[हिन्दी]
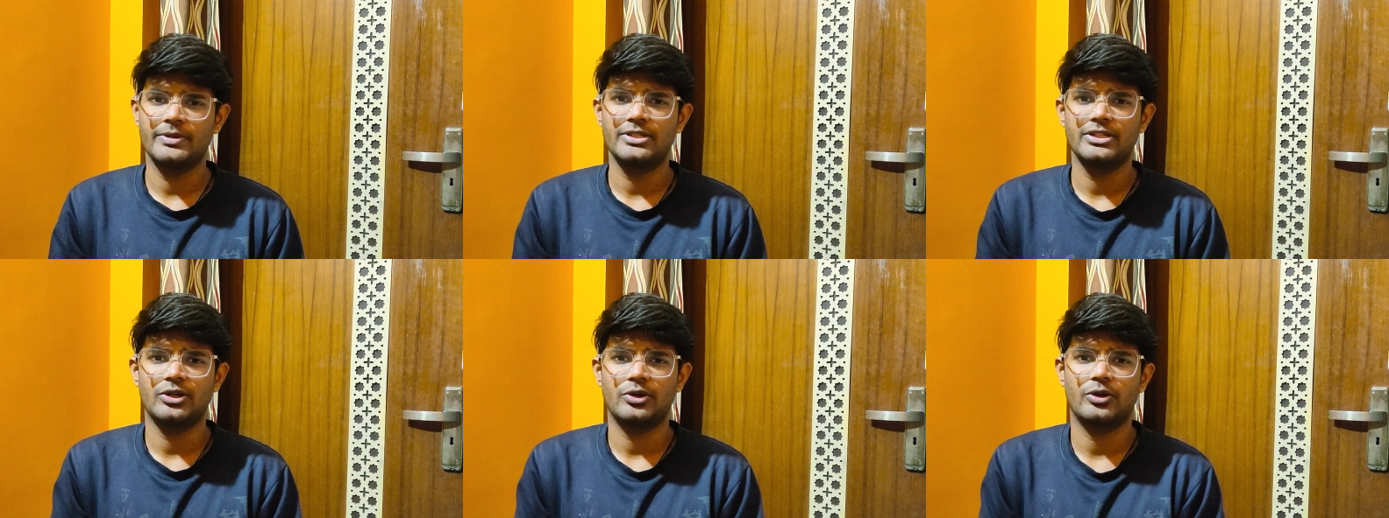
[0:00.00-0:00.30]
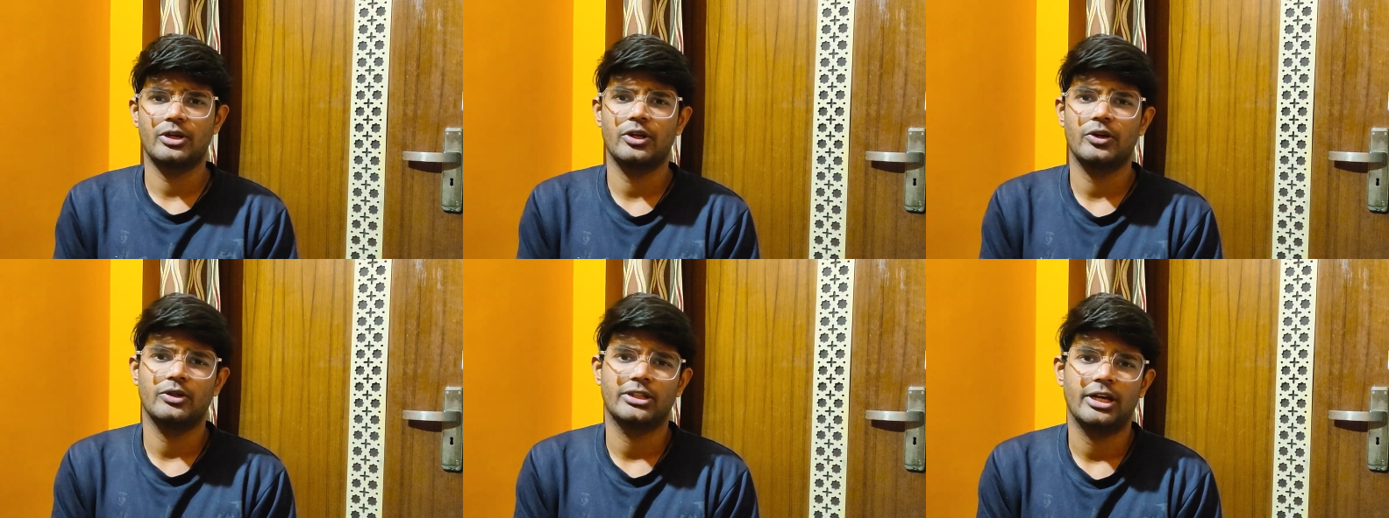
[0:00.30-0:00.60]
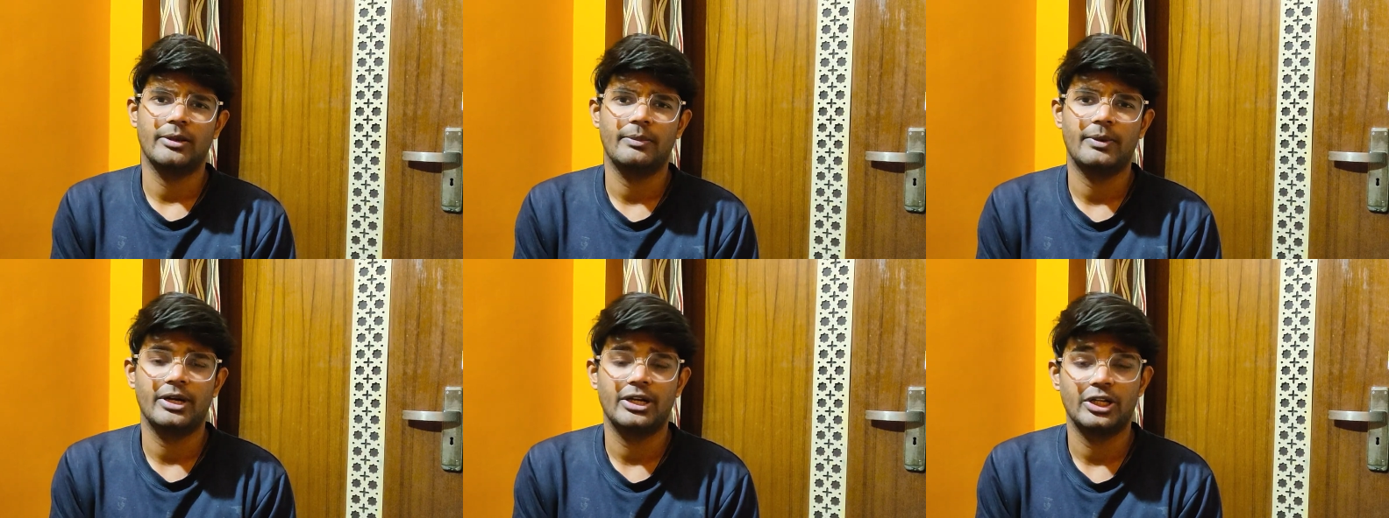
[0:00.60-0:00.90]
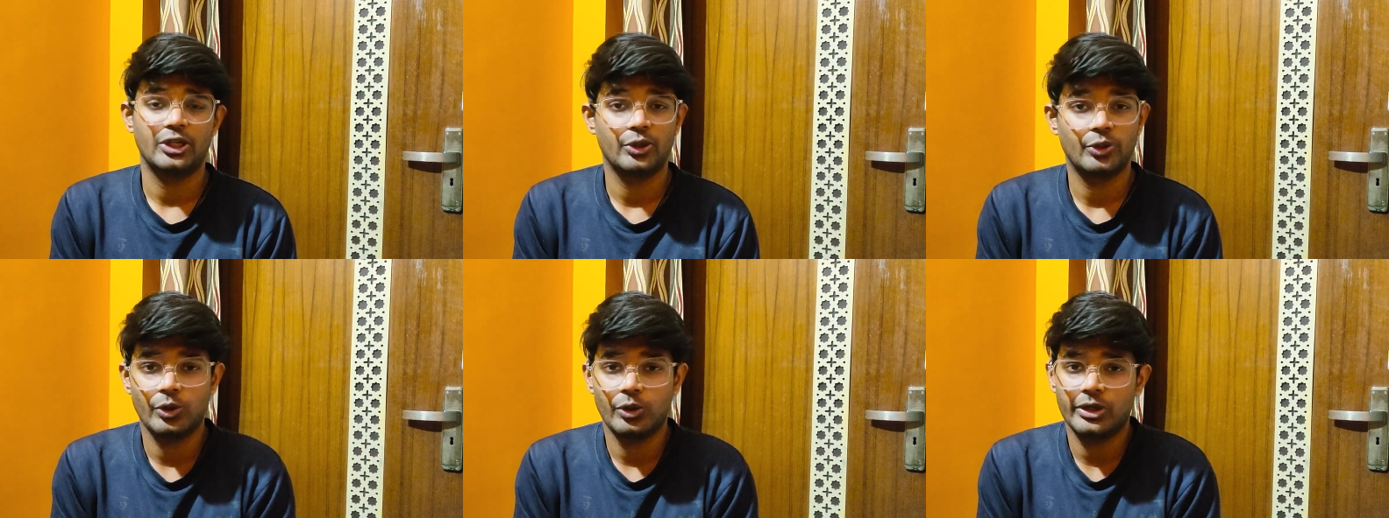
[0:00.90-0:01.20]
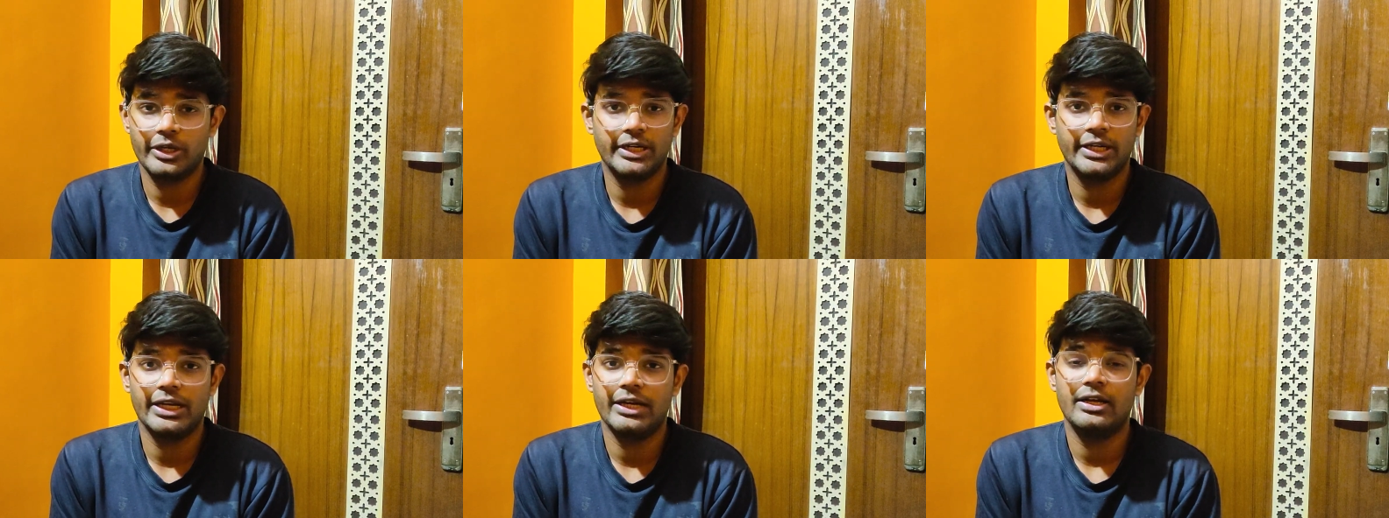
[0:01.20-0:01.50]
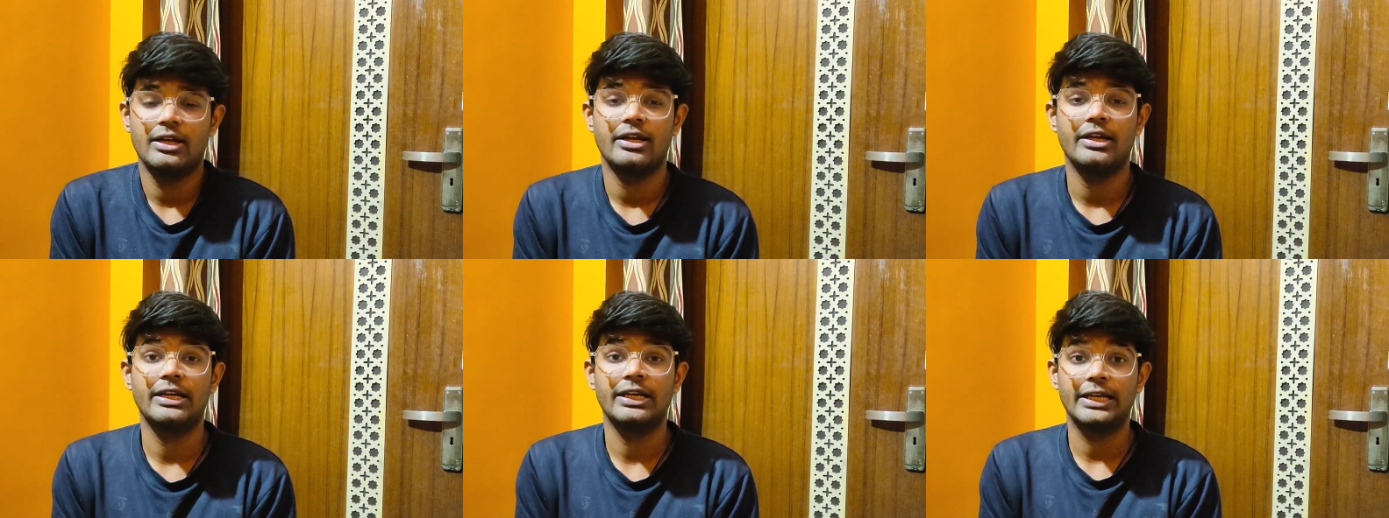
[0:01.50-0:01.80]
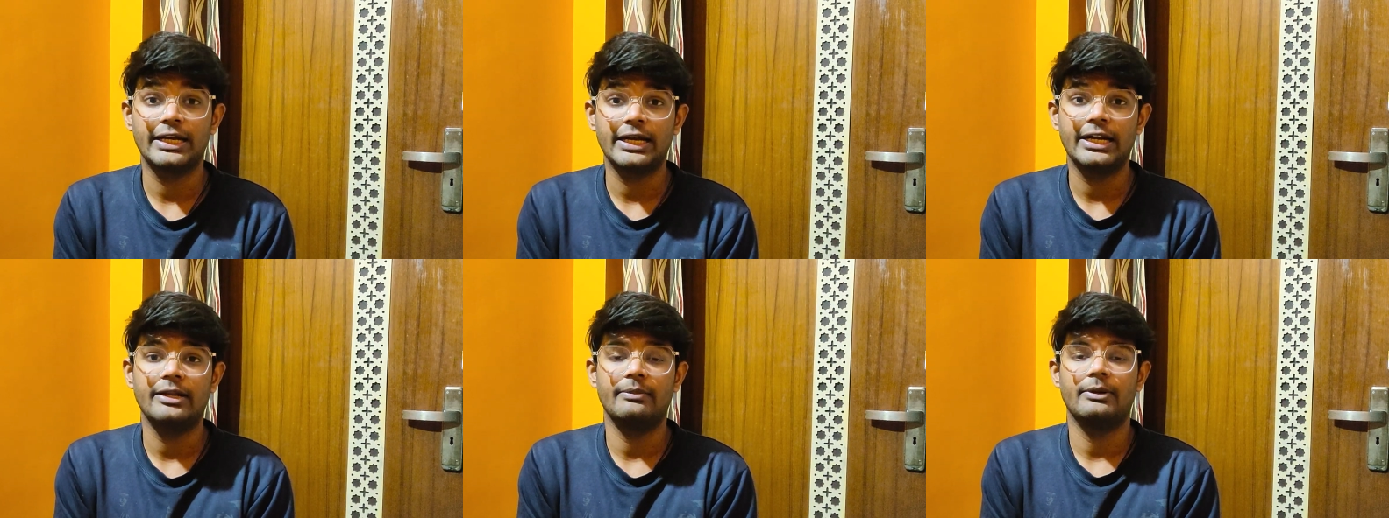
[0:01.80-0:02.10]
भी जरूरी होता है बट यू डोंट नीड एन
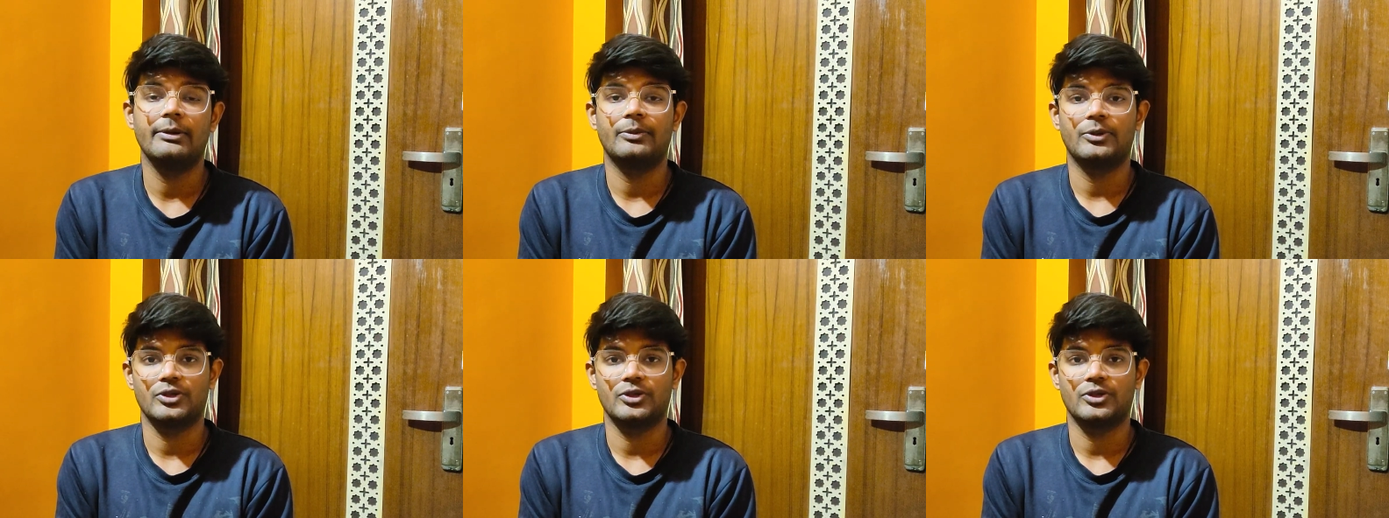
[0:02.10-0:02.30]
इनक्रेडिबल